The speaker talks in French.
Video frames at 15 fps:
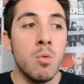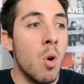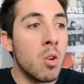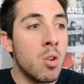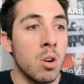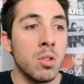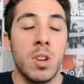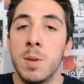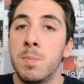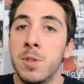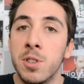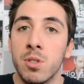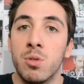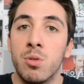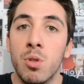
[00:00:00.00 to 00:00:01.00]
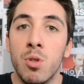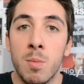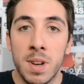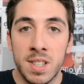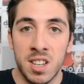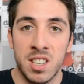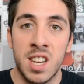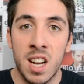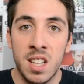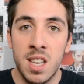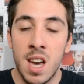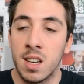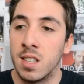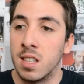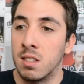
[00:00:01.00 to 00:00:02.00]
Ou encore dans l'épisode 2, le massage
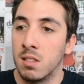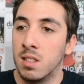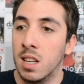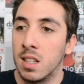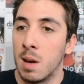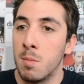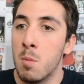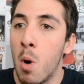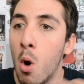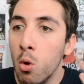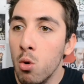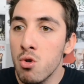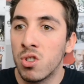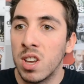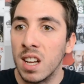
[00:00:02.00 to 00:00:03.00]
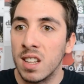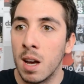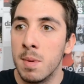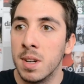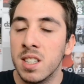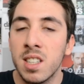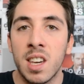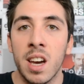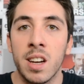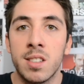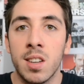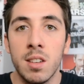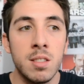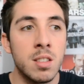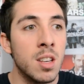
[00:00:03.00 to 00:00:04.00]
cardiaque, c'est censé être un moment ultra dramatique et
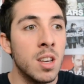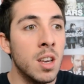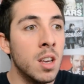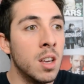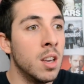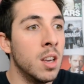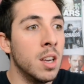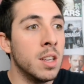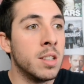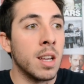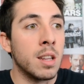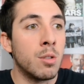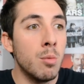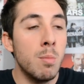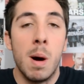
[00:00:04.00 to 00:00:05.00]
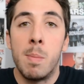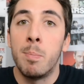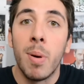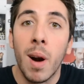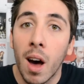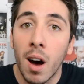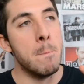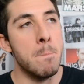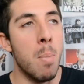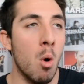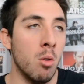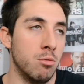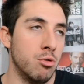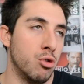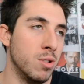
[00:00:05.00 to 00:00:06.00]
intense, et ça tombe à plat.
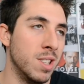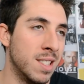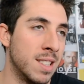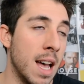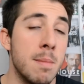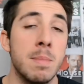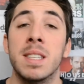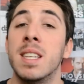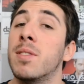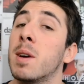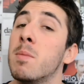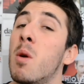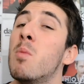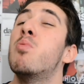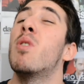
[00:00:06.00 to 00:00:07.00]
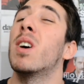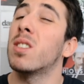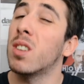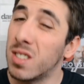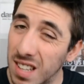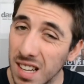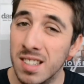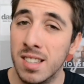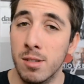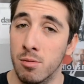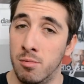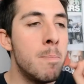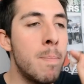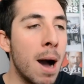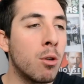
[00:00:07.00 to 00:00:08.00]
Bon, je dis ça, mais c'est vraiment pour être tatillon.
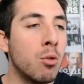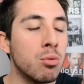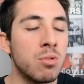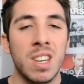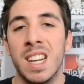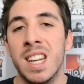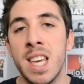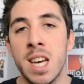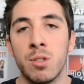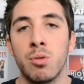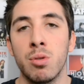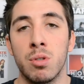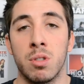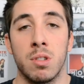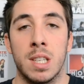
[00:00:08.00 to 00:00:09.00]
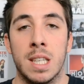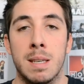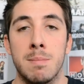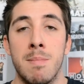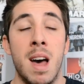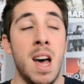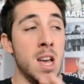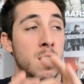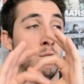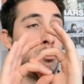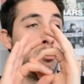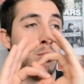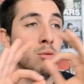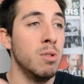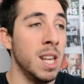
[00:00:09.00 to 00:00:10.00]
Par contre, il y a un truc qui m'a
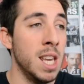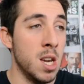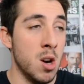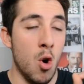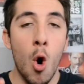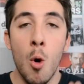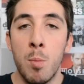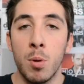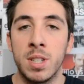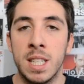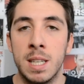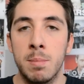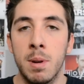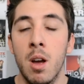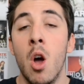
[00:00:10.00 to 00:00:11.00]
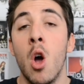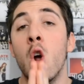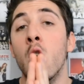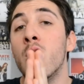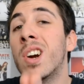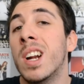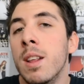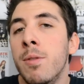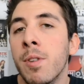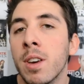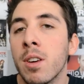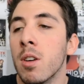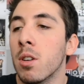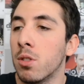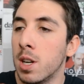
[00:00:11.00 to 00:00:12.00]
saoulé au possible, le
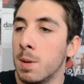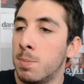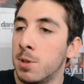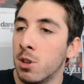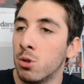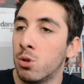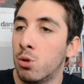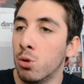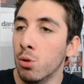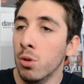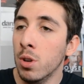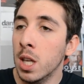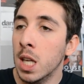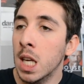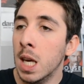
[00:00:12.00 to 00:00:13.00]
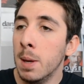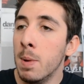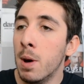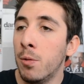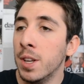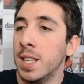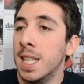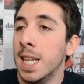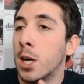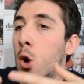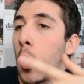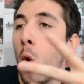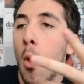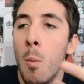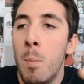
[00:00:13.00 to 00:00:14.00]
cliffhanger dans l'épisode 2, eh bien en fait, il
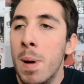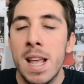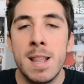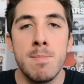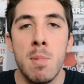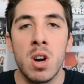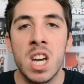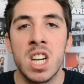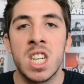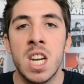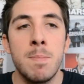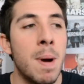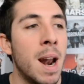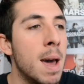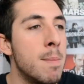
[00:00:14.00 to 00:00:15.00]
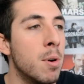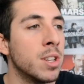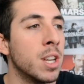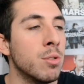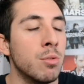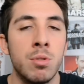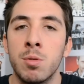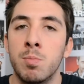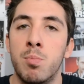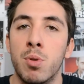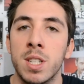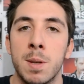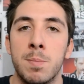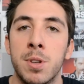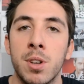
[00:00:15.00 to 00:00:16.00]
est complètement gâché par la bande-annonce pour
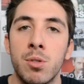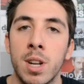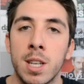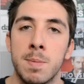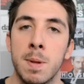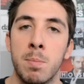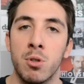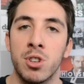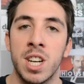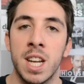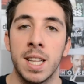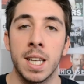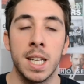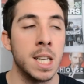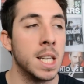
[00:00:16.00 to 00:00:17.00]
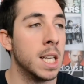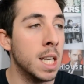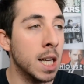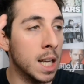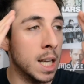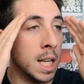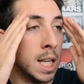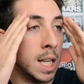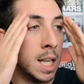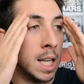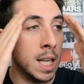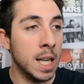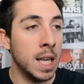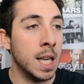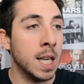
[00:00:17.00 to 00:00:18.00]
les épisodes de la semaine prochaine.
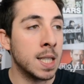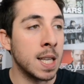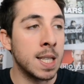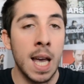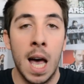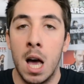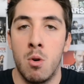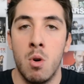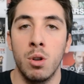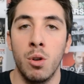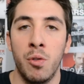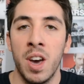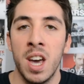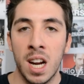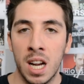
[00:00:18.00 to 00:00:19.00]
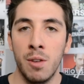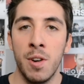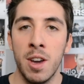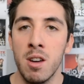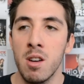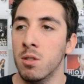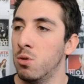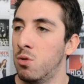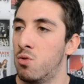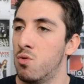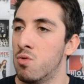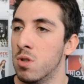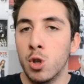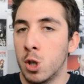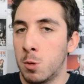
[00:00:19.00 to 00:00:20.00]
Ça sert à quoi de faire un cliffhanger du
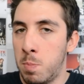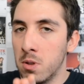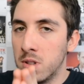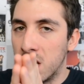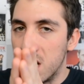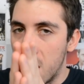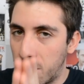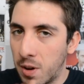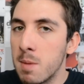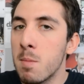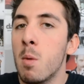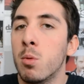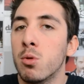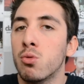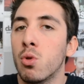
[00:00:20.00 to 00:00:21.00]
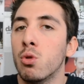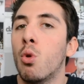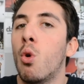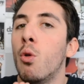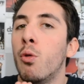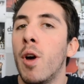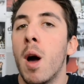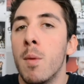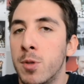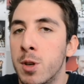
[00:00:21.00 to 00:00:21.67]
coup Je pense qu'il y a vraiment besoin de refaire un